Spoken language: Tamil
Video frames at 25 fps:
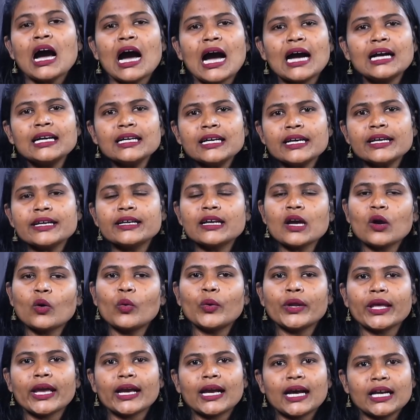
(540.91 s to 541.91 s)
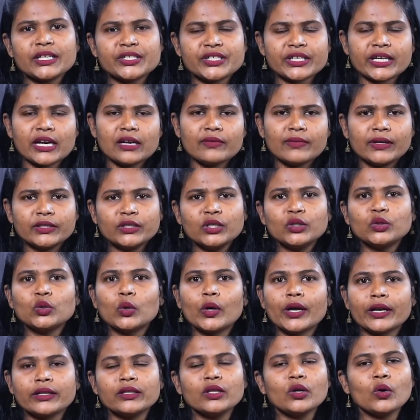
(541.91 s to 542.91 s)
அங்க இருக்கக்கூடிய கட்சிகள் வந்து
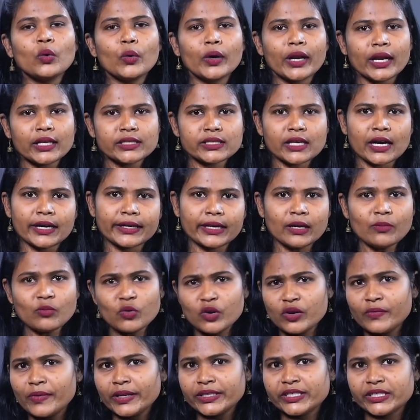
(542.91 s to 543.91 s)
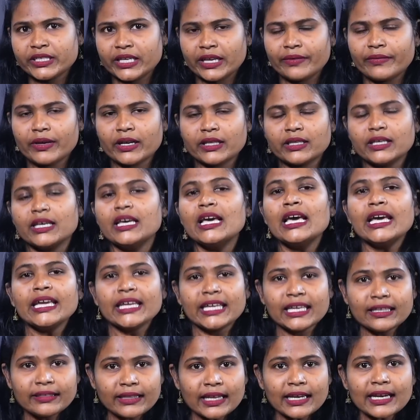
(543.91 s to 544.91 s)
தொடர்ந்து குற்றச்சாட்டை முன் வச்சுட்டே வருது
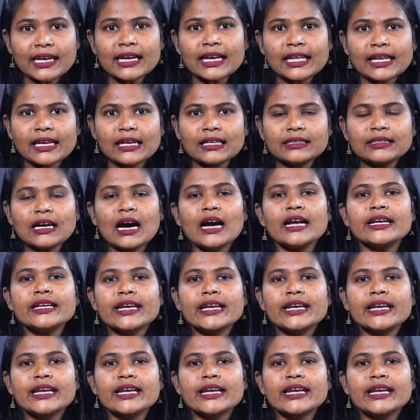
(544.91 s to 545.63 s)
இந்த நிலையில தான்